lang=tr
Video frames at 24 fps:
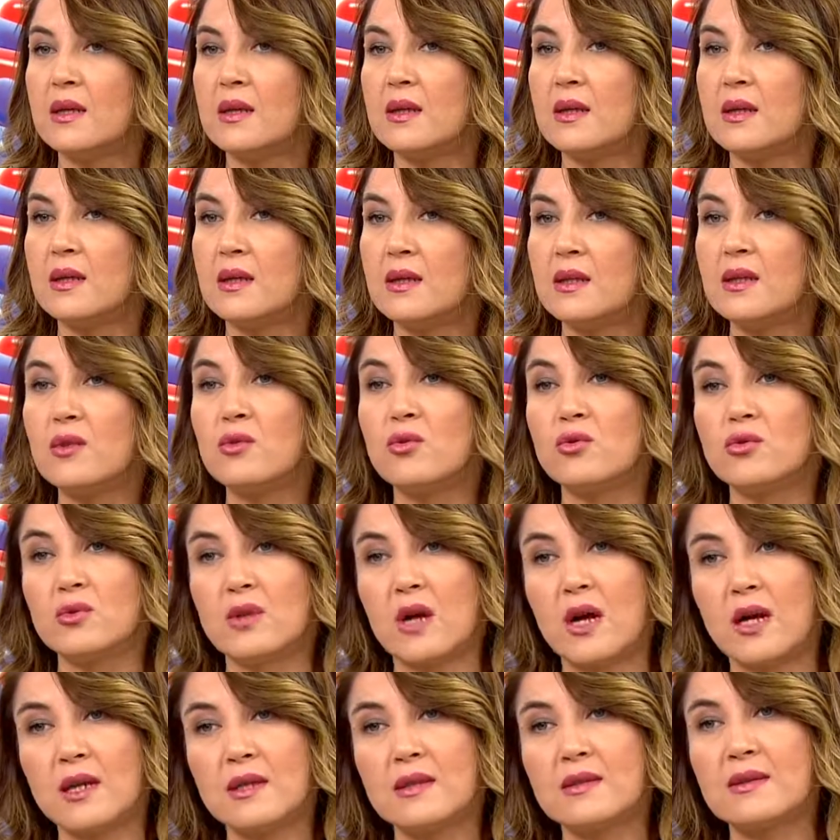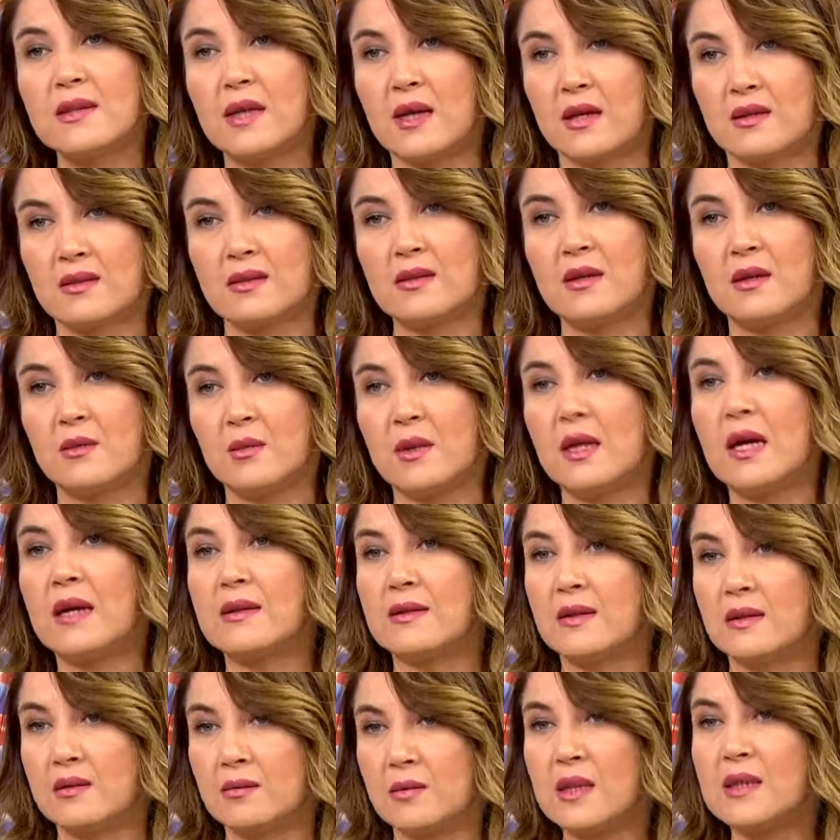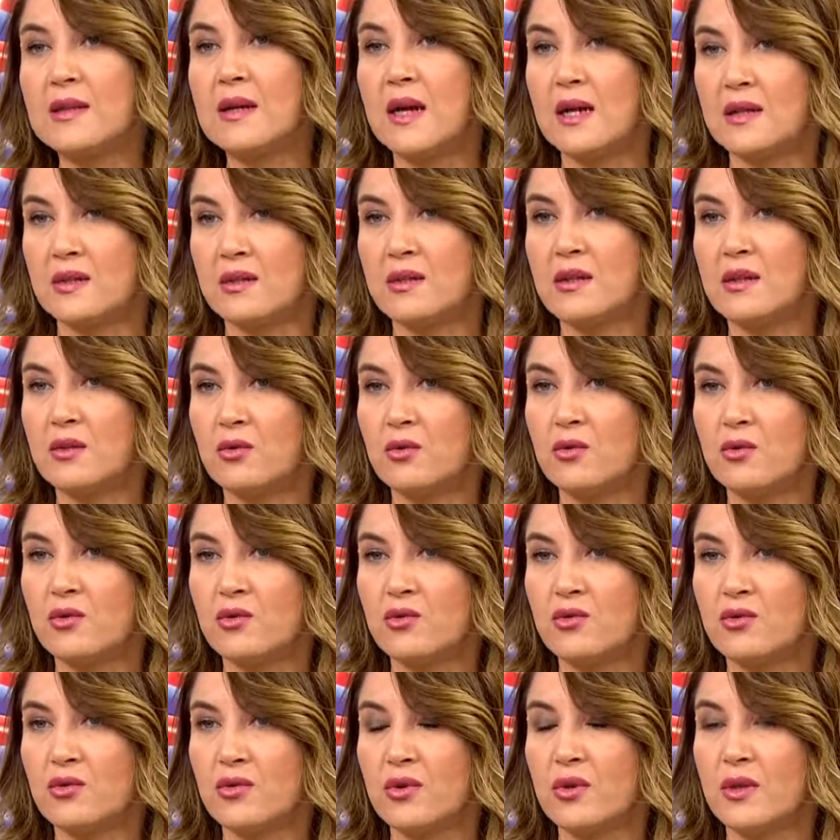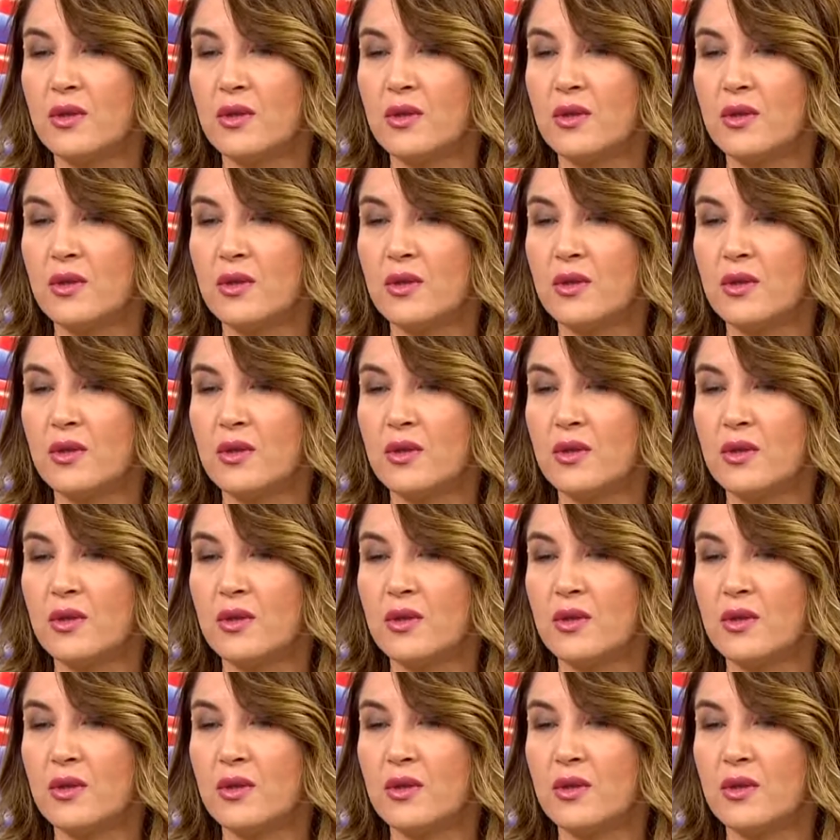e, iki yüzü aynı seansta ameliyat etmeyi tercih ediyoruz.